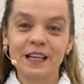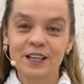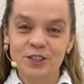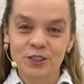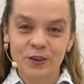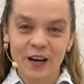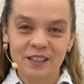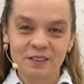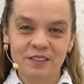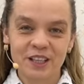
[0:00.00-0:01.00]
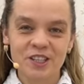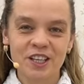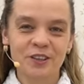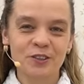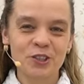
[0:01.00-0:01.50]
Witajcie, kochani, w
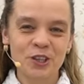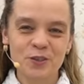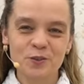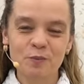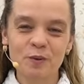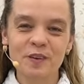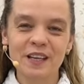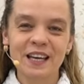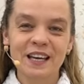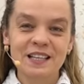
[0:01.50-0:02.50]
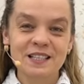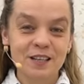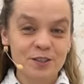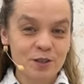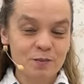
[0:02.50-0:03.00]
naszej rodzinie Zoomowej
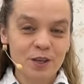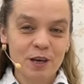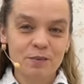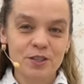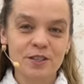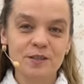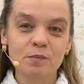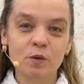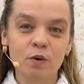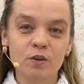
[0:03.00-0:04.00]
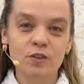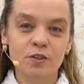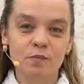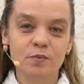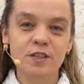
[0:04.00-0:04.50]
zatrzymujemy się z
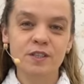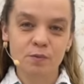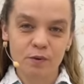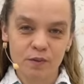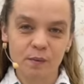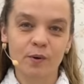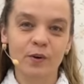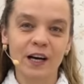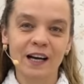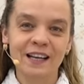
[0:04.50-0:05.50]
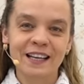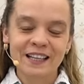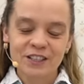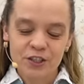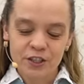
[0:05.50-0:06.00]
miłością przy Słowie Boga.
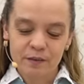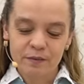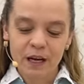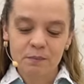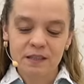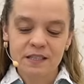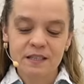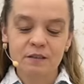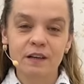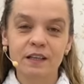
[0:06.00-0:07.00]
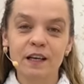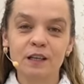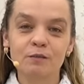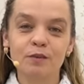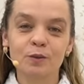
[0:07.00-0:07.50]
Dzisiaj fragment z
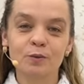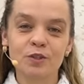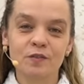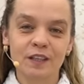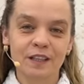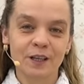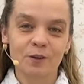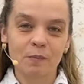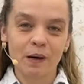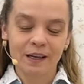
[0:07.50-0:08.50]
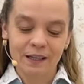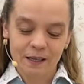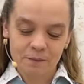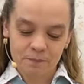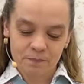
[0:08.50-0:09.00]
Ewangelii według świętego
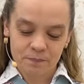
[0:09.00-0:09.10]
Marka.